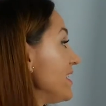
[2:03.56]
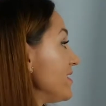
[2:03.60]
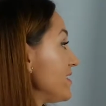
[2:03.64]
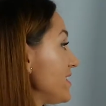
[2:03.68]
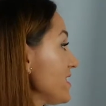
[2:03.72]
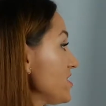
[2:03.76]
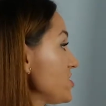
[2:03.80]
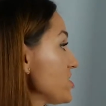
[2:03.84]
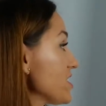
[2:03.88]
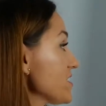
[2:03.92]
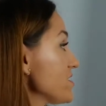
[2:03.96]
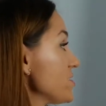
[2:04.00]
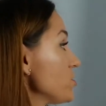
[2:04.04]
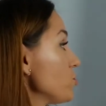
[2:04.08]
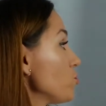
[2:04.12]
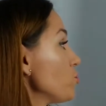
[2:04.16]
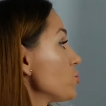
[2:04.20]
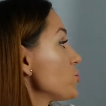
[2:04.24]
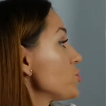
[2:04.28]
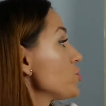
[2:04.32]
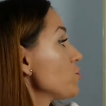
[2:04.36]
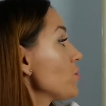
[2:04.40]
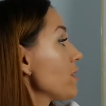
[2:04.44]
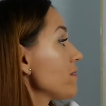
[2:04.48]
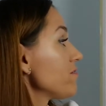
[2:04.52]
Te czasy
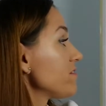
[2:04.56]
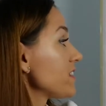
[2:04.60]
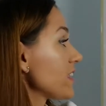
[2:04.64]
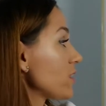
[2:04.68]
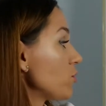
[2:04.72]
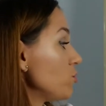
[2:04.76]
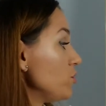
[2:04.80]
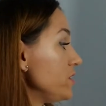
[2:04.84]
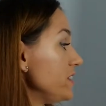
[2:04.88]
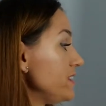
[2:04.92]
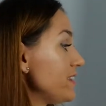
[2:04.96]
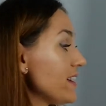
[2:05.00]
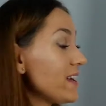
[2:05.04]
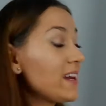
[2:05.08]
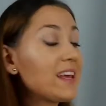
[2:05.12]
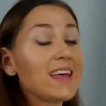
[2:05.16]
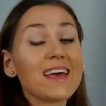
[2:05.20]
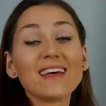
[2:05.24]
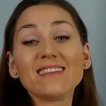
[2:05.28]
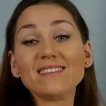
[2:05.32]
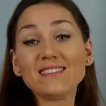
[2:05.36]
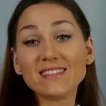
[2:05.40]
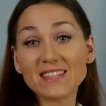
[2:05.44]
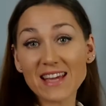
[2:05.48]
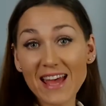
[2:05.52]
użyłam w taką
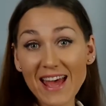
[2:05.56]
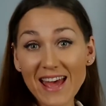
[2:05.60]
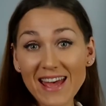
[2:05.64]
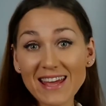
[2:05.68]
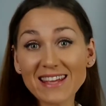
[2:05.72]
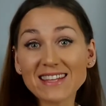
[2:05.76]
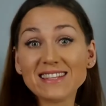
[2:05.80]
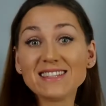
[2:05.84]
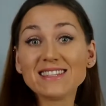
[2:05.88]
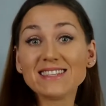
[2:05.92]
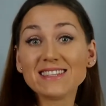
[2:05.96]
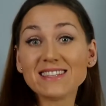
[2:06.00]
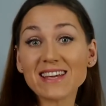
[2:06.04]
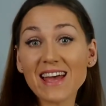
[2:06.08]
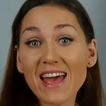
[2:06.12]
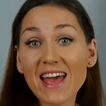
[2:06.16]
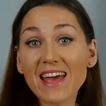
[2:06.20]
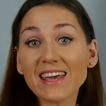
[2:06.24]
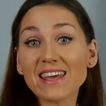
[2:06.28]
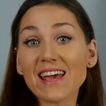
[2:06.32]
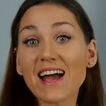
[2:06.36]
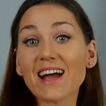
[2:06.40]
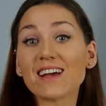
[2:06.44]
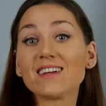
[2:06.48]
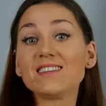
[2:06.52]
literkę T, T
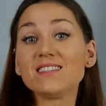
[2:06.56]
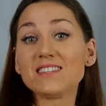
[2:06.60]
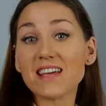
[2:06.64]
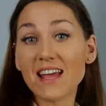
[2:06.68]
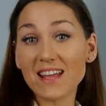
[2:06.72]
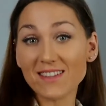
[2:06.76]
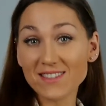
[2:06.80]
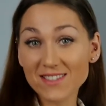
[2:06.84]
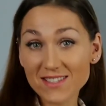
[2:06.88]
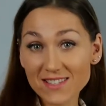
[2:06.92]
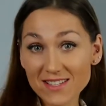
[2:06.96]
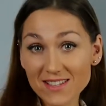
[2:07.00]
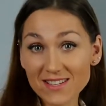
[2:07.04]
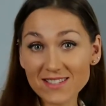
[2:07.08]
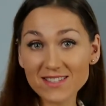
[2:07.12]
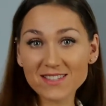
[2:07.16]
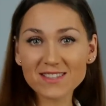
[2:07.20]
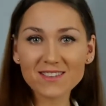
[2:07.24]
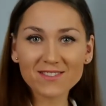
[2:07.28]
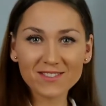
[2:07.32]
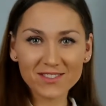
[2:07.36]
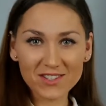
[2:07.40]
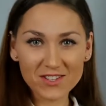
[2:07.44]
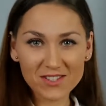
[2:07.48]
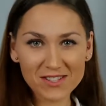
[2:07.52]
jak tenses,
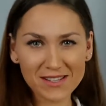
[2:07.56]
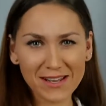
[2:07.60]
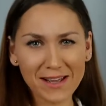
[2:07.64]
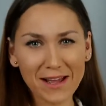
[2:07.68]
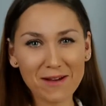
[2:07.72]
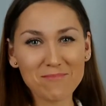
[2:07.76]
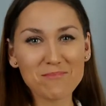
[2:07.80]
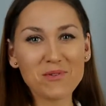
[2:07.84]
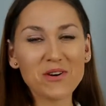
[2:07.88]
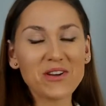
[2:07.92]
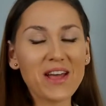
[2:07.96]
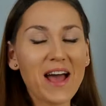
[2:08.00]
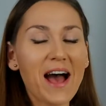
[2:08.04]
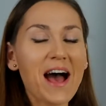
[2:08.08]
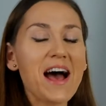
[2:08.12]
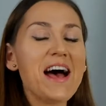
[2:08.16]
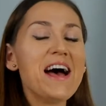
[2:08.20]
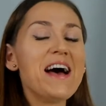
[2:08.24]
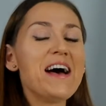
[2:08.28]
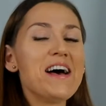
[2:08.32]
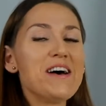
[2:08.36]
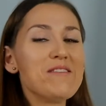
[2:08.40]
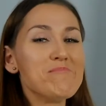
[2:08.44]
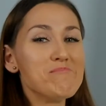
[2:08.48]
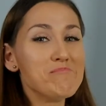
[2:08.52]
to jest taka moja
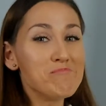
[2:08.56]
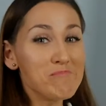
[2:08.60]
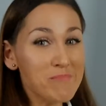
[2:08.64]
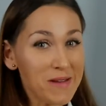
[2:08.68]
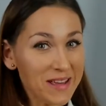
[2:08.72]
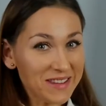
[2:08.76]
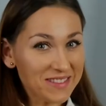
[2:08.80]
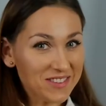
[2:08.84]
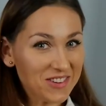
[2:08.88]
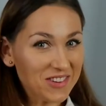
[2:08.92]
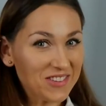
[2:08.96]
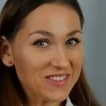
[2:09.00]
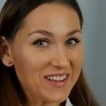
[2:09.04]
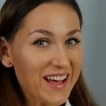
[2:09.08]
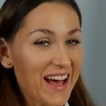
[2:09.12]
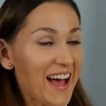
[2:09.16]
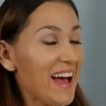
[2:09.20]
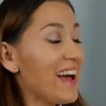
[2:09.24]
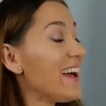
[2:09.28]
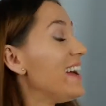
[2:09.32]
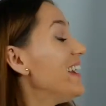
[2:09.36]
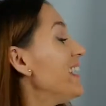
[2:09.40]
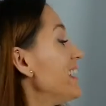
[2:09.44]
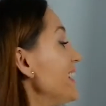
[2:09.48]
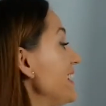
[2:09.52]
metoda.
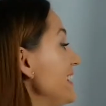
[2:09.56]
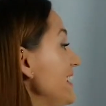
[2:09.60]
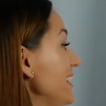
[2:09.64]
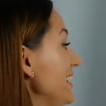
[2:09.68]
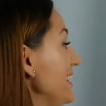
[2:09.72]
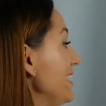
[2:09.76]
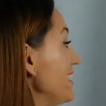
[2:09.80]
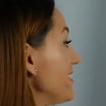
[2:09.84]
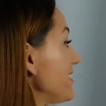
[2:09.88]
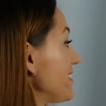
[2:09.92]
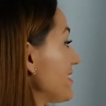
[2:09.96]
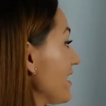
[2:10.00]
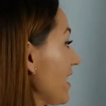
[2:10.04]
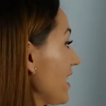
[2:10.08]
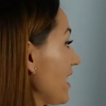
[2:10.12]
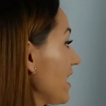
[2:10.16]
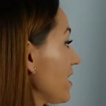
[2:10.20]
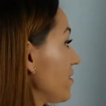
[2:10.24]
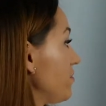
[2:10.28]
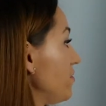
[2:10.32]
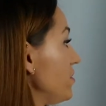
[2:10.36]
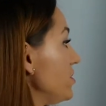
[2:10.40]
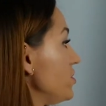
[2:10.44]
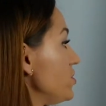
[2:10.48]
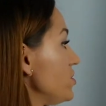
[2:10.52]
I tak
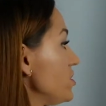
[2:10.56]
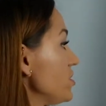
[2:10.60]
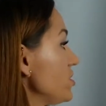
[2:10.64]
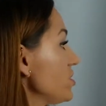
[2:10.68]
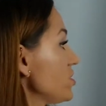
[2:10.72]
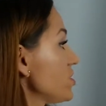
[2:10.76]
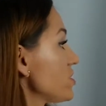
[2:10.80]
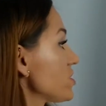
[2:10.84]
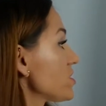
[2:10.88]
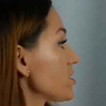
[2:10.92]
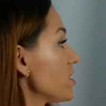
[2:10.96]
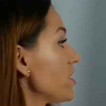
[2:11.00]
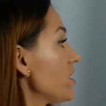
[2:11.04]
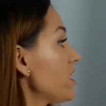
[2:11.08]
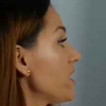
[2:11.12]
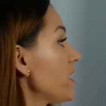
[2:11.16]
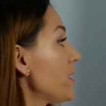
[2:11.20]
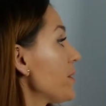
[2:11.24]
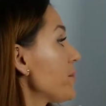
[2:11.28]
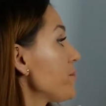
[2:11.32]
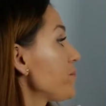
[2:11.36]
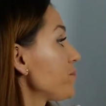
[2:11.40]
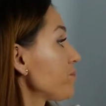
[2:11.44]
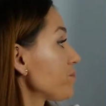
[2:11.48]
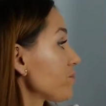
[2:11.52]
jak widzisz,
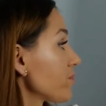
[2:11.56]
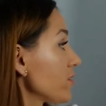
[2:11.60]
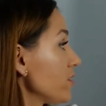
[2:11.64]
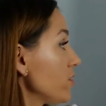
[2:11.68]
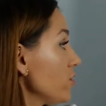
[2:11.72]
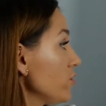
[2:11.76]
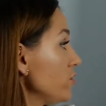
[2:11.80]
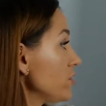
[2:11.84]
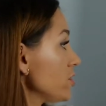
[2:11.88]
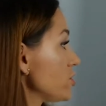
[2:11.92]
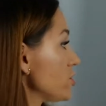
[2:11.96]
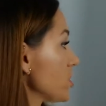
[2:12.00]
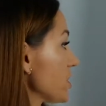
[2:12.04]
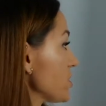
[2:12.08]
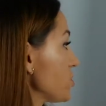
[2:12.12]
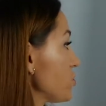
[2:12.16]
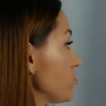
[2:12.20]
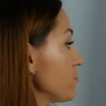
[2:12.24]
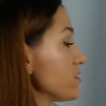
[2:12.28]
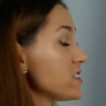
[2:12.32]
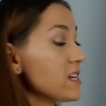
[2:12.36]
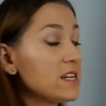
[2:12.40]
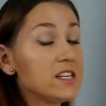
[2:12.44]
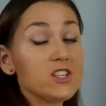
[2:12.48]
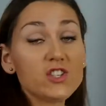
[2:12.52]
do tych
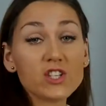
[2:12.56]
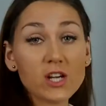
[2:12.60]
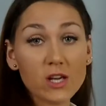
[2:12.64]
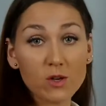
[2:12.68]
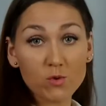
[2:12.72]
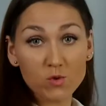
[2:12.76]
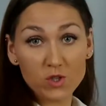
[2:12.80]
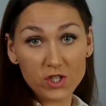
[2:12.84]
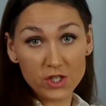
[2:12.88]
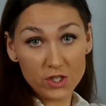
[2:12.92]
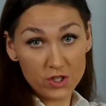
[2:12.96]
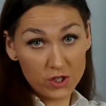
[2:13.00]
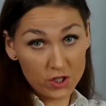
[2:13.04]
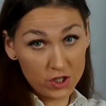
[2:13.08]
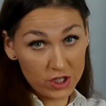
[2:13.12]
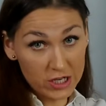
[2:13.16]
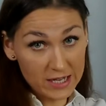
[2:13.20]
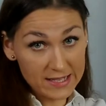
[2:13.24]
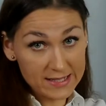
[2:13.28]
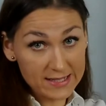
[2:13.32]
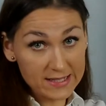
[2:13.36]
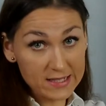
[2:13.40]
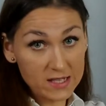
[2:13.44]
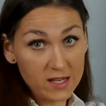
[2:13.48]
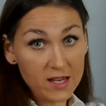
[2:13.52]
czasów zaliczają się
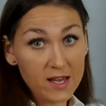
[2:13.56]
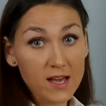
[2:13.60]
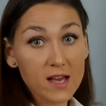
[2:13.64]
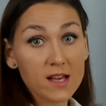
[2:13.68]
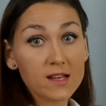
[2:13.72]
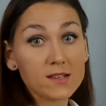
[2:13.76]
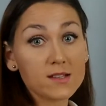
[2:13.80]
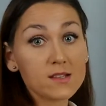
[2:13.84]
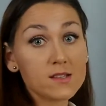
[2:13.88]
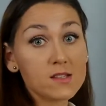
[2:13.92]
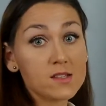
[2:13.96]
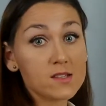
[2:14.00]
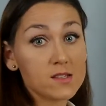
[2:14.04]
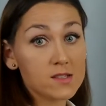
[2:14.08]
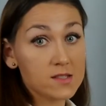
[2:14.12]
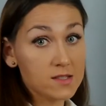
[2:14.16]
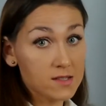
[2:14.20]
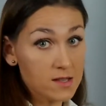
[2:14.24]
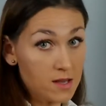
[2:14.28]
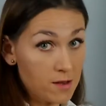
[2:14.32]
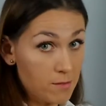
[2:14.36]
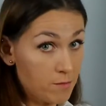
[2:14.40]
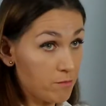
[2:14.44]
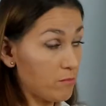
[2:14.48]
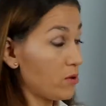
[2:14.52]
czasy
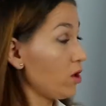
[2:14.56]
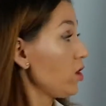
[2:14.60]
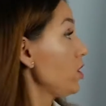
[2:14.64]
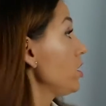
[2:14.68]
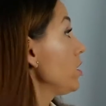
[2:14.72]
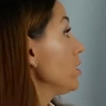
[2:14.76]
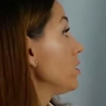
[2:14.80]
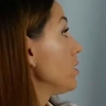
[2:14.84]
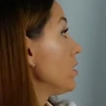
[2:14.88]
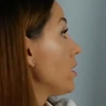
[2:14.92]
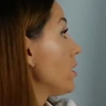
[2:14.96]
simple,